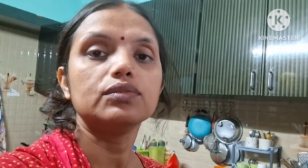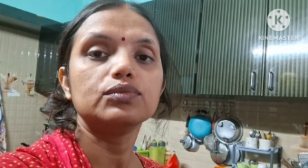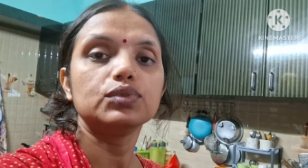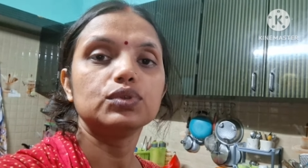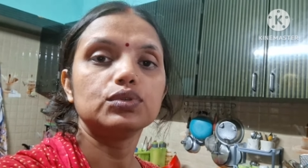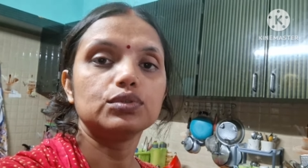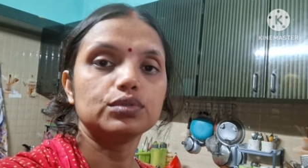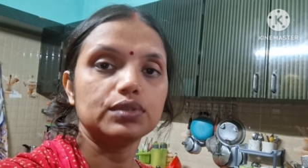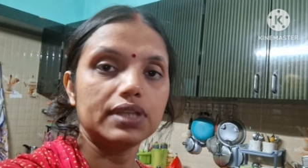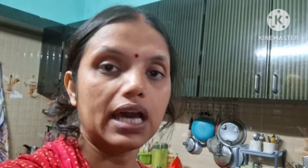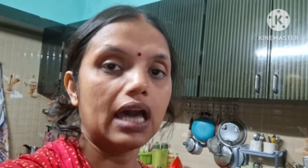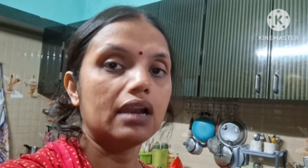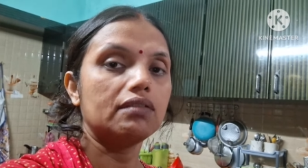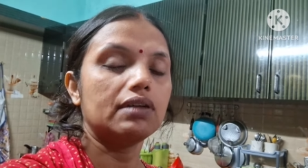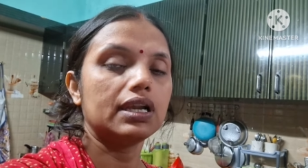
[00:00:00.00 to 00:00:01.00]
वो
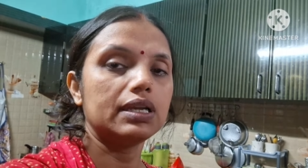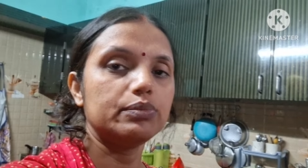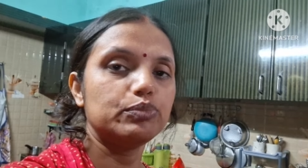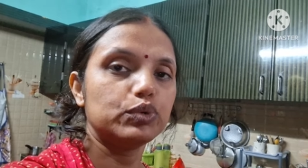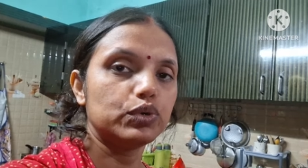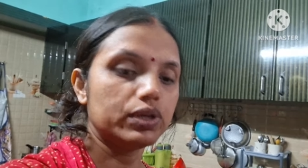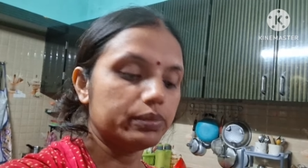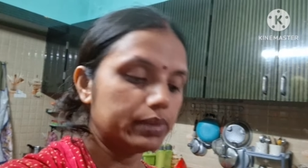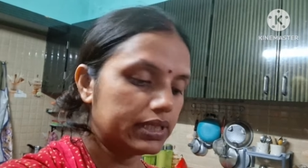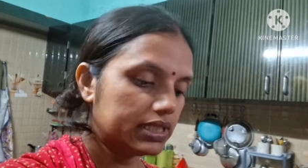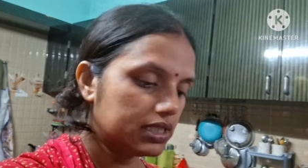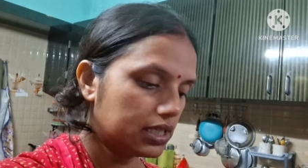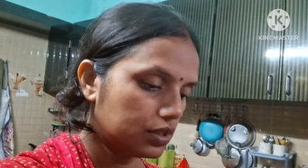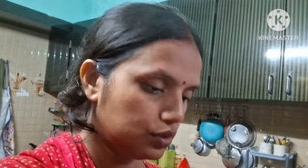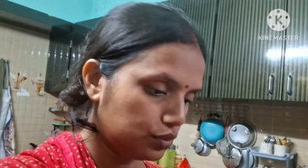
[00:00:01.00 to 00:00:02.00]
दाल वाली पूड़ी
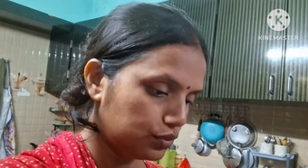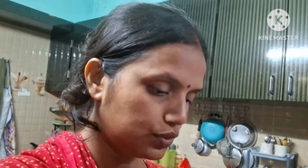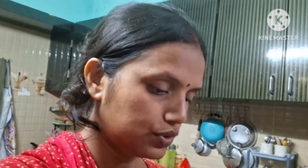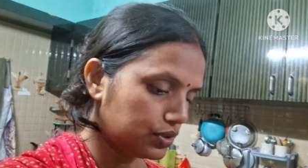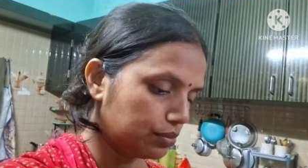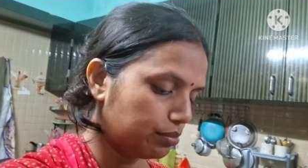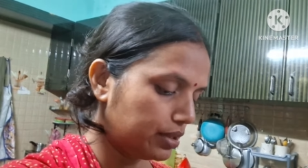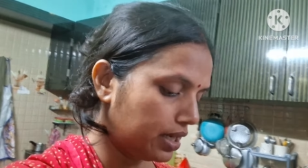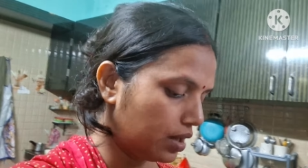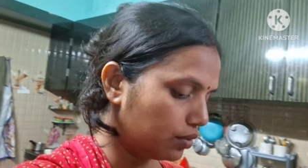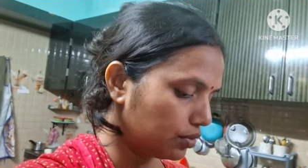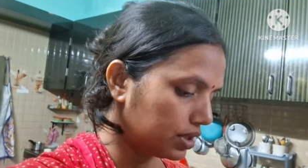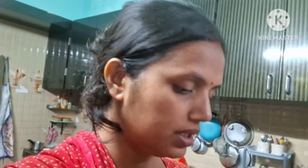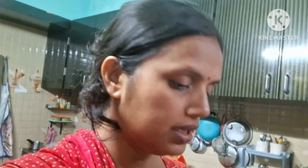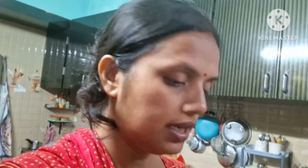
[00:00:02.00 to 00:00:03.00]
बनती है तो वो सब
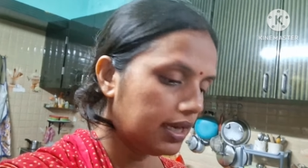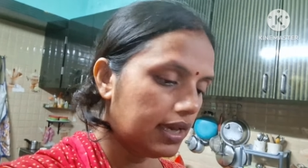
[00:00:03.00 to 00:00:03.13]
बनाऊँगी